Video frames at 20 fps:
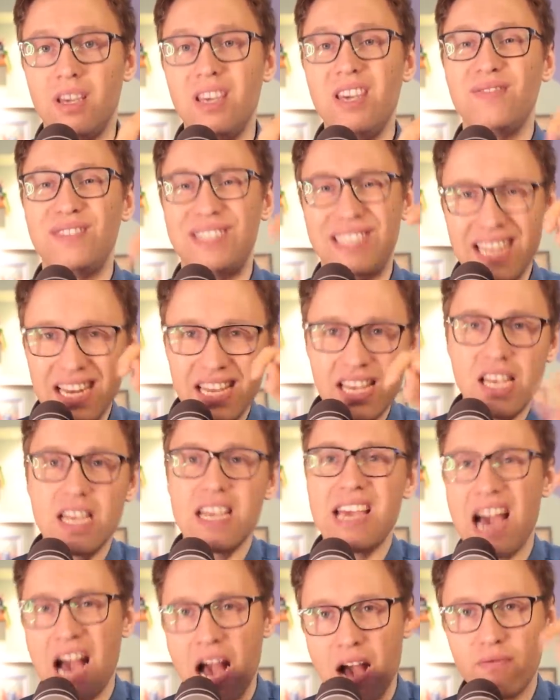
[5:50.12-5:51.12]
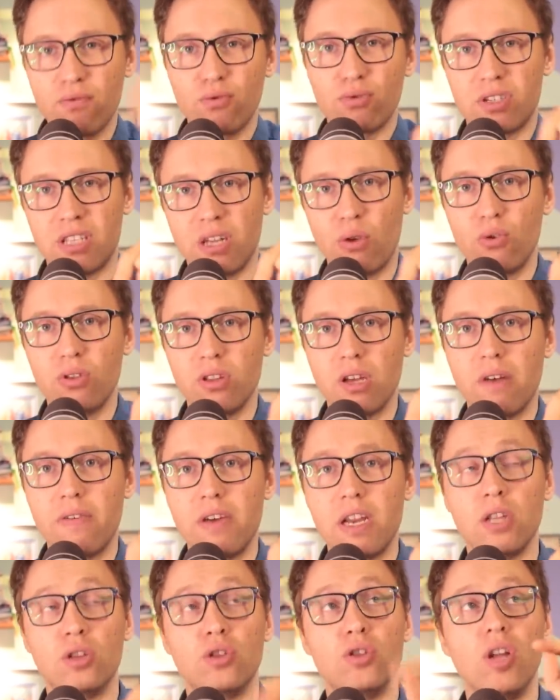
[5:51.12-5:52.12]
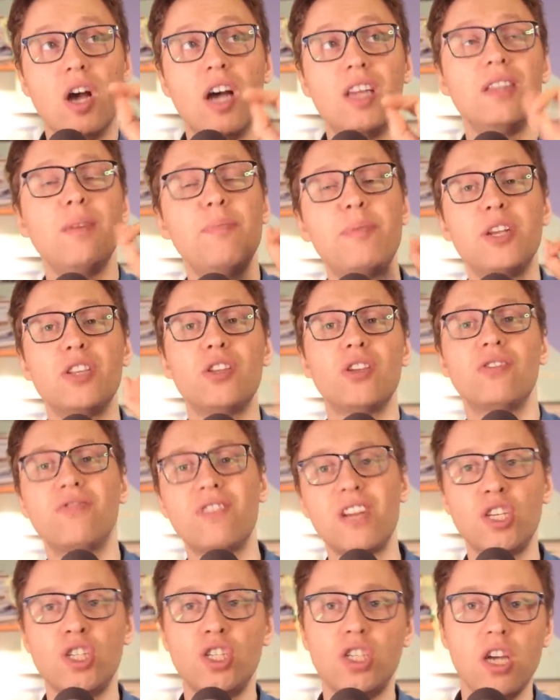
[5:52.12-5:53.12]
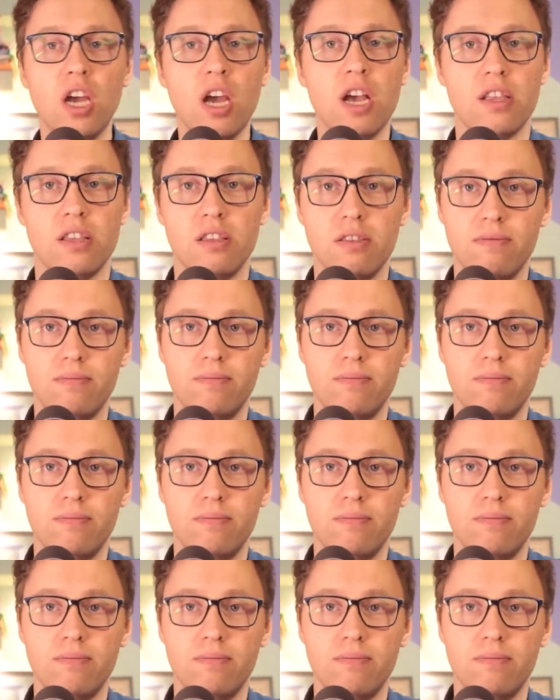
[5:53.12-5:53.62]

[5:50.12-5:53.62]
И в середине августа он говорит, надо предотвращать.